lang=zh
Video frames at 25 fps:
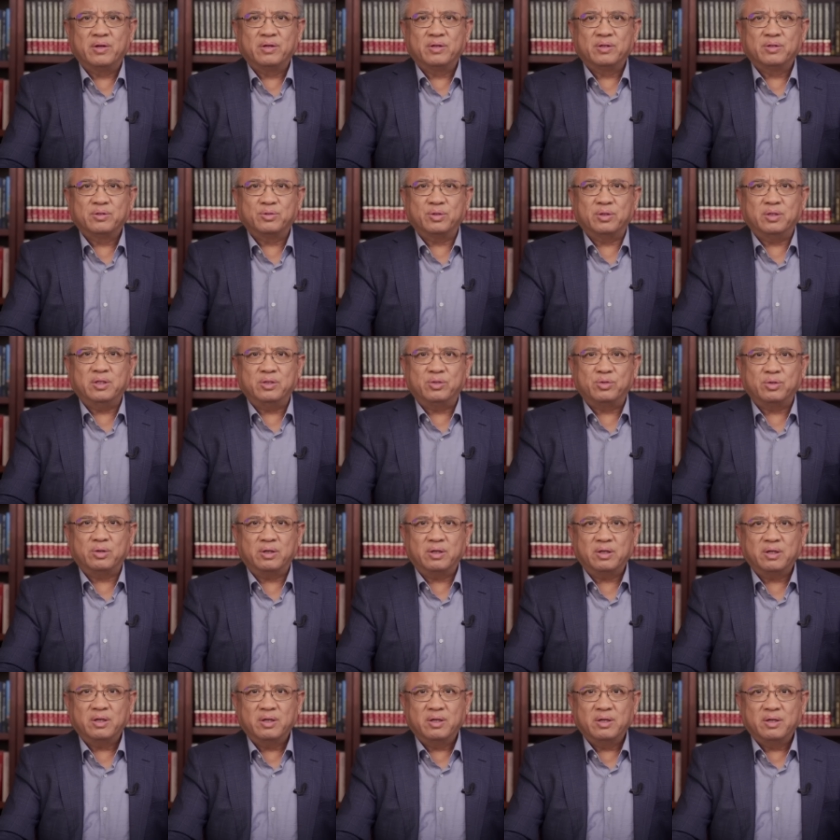所以
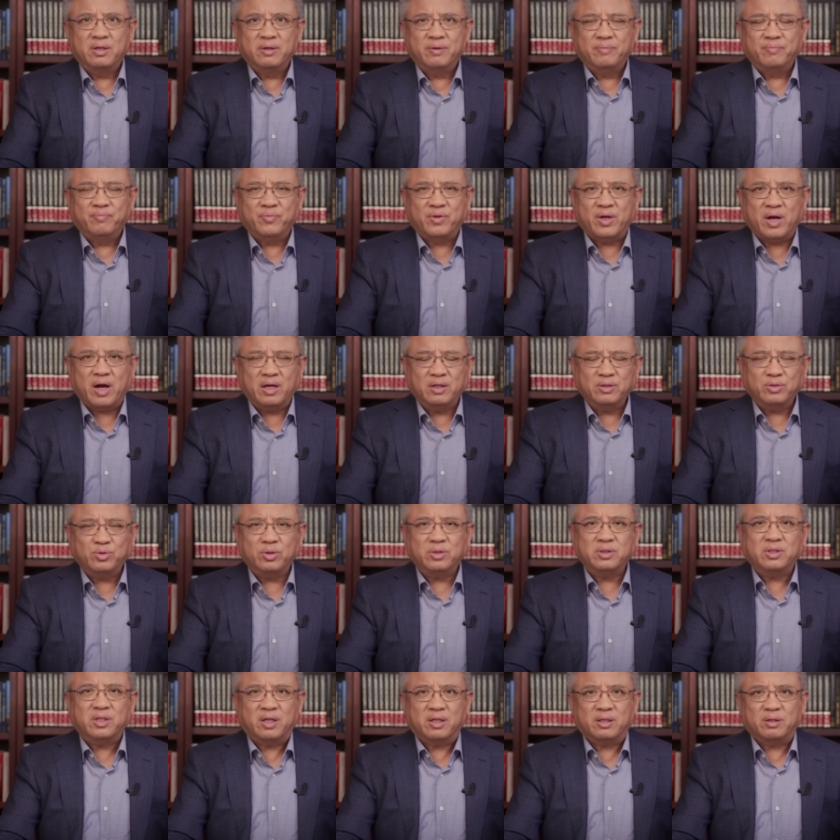说，你按说
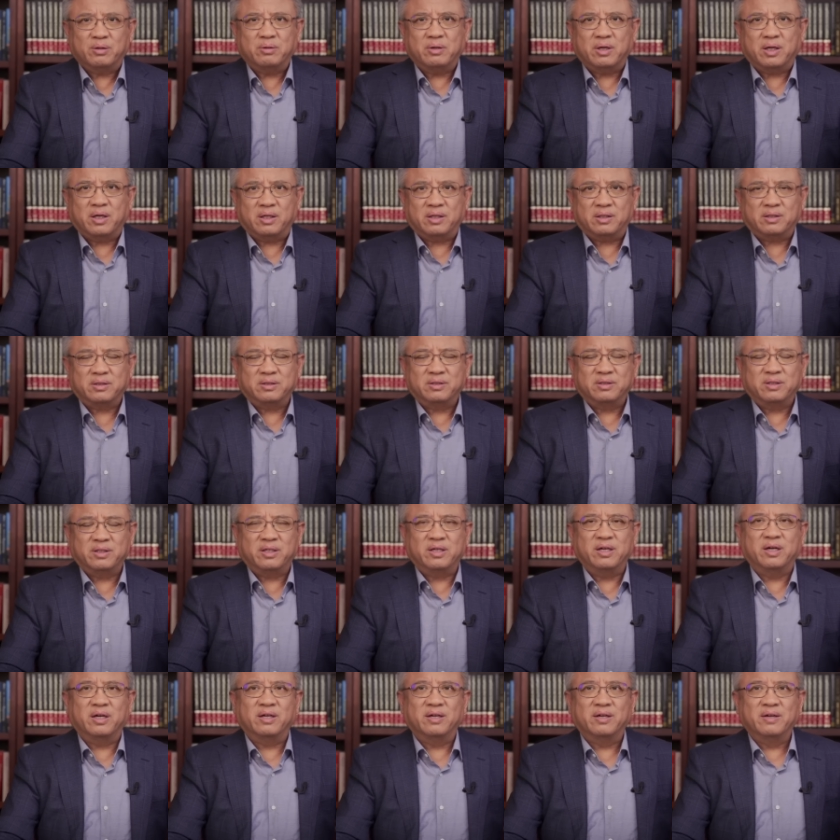起来的话，这
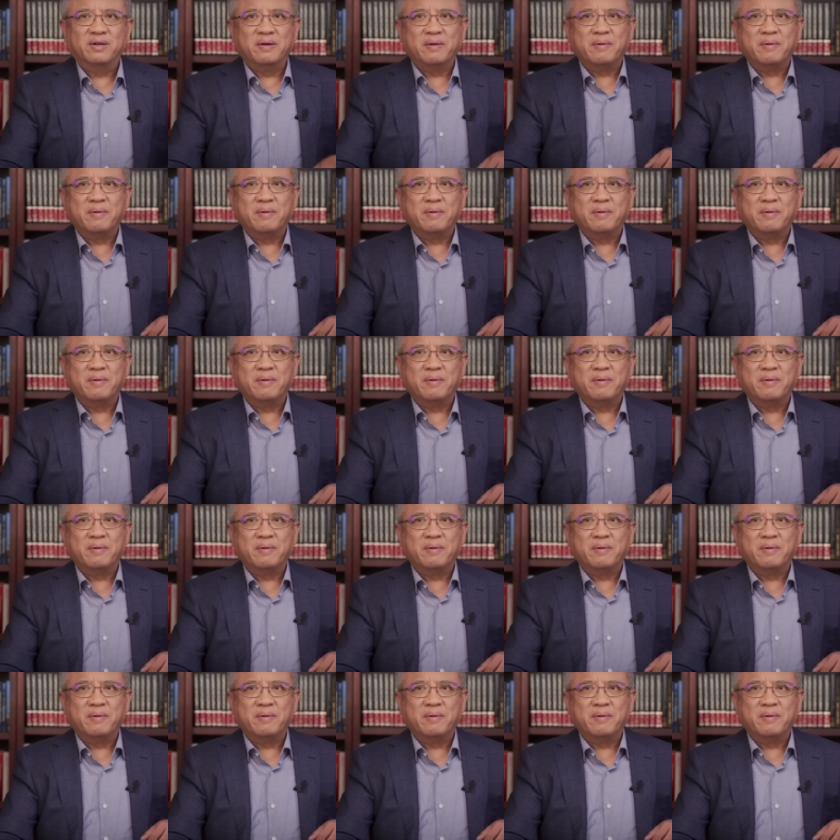个，